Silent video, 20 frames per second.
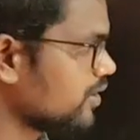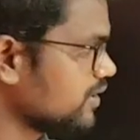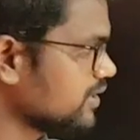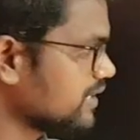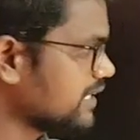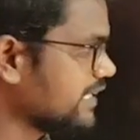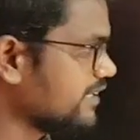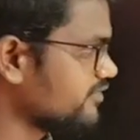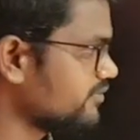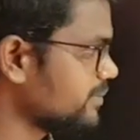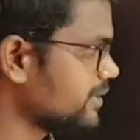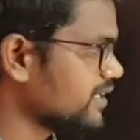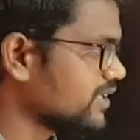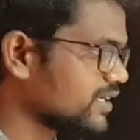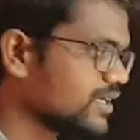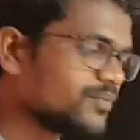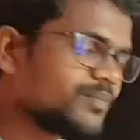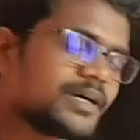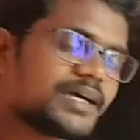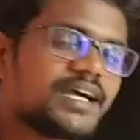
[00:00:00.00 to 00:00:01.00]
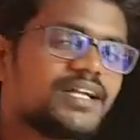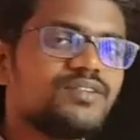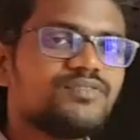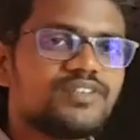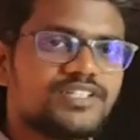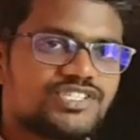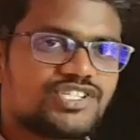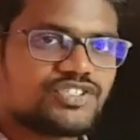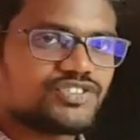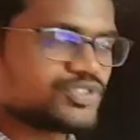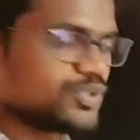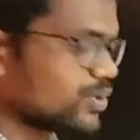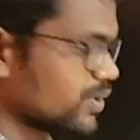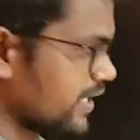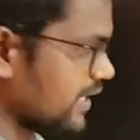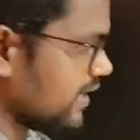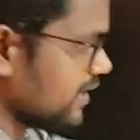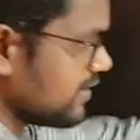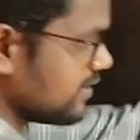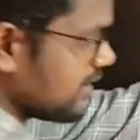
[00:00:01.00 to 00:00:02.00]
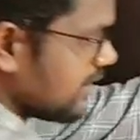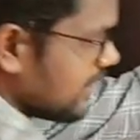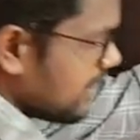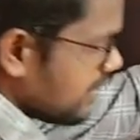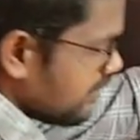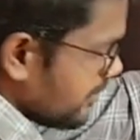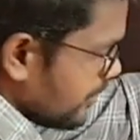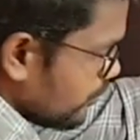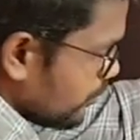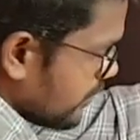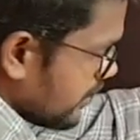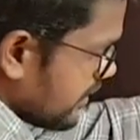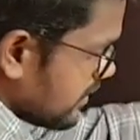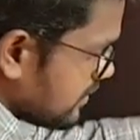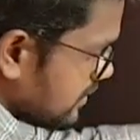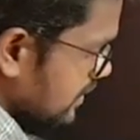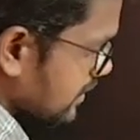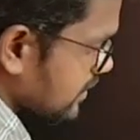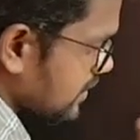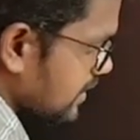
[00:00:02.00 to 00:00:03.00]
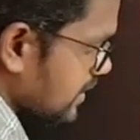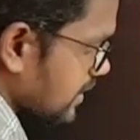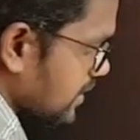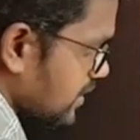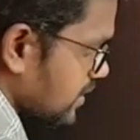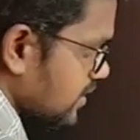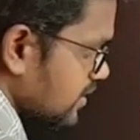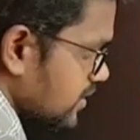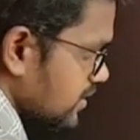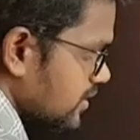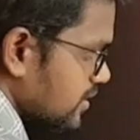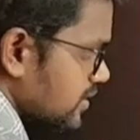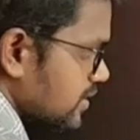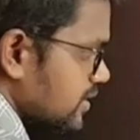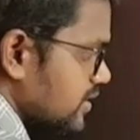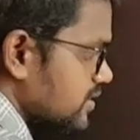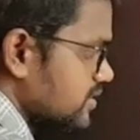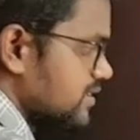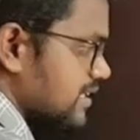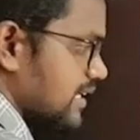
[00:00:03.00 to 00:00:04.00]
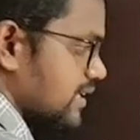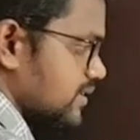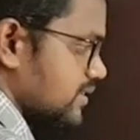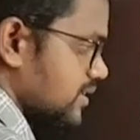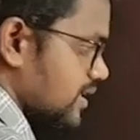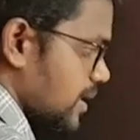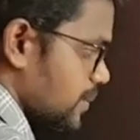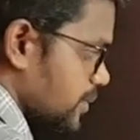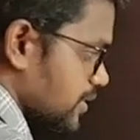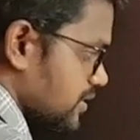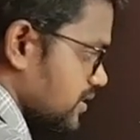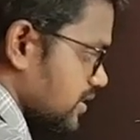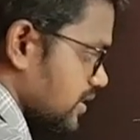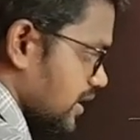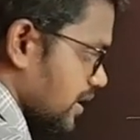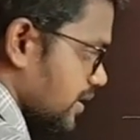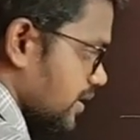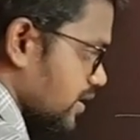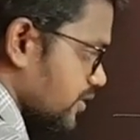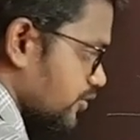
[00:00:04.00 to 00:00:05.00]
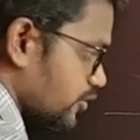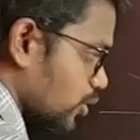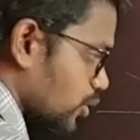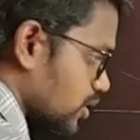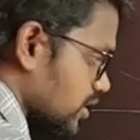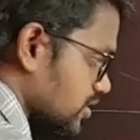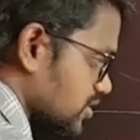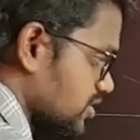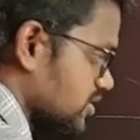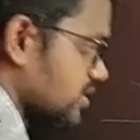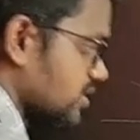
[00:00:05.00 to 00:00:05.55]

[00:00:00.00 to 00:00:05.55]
கான்கேவ் மிரர் நம்ம கன்வர்ஜிங் சொல்கிறோம் ஏன்னா இது எல்லாமே ஒரு இடத்துல இங்கே எனக்கு சேருது அப்போ இதுதான் எனக்கு ஃபோக்கஸ்